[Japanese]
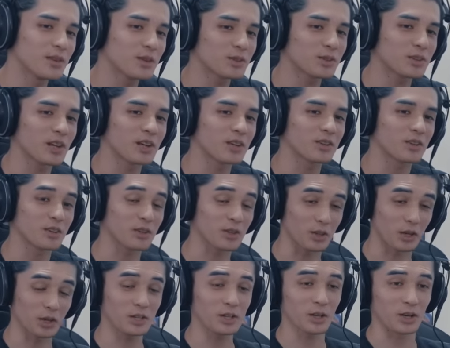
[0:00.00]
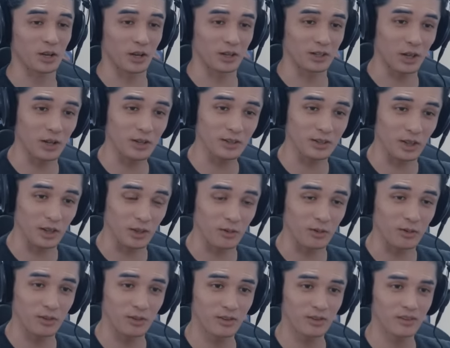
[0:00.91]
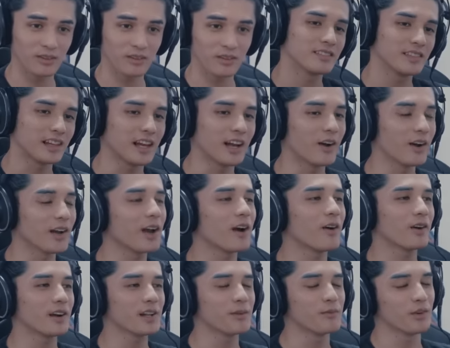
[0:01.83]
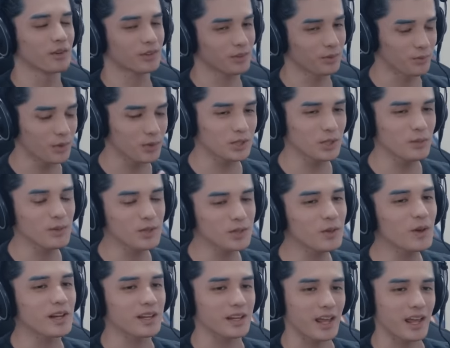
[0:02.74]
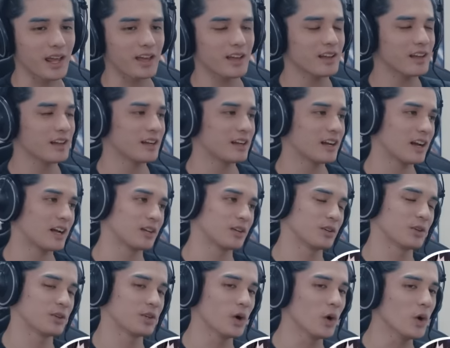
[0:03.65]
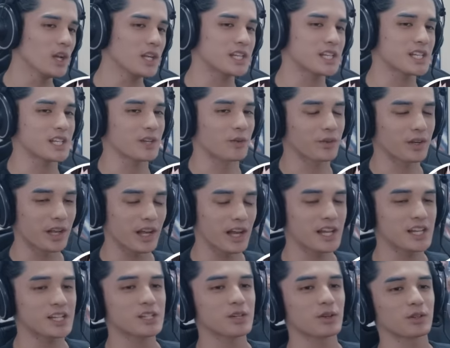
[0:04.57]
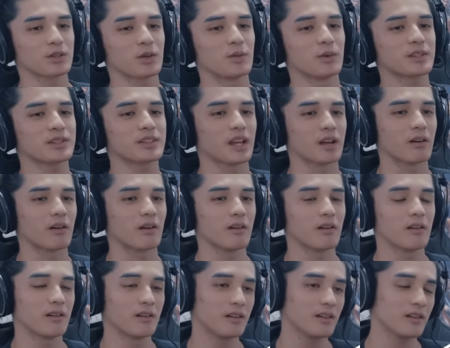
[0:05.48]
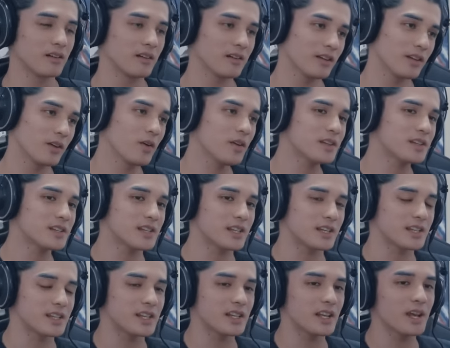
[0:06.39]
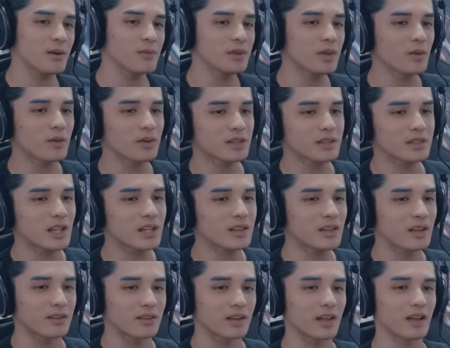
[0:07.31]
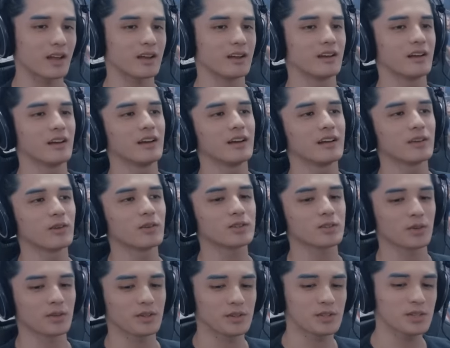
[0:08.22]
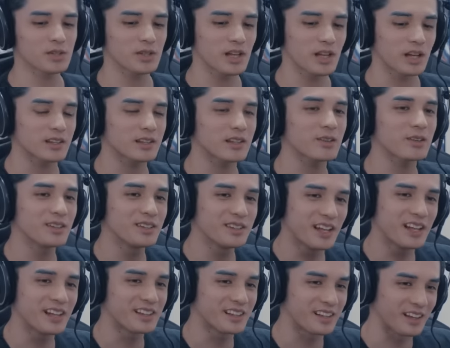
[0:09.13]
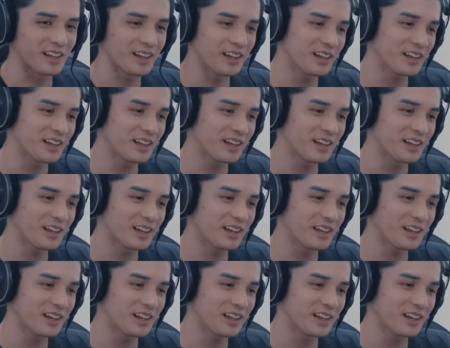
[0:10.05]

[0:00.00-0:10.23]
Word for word: いいことやるなんて何が、なんだよ。ねえ、俺もと、もともとはね、あの、イ市にお願いしようと思ってたの。イ市に DM で送ったんだよね。イチ俺の宿題やってくんでって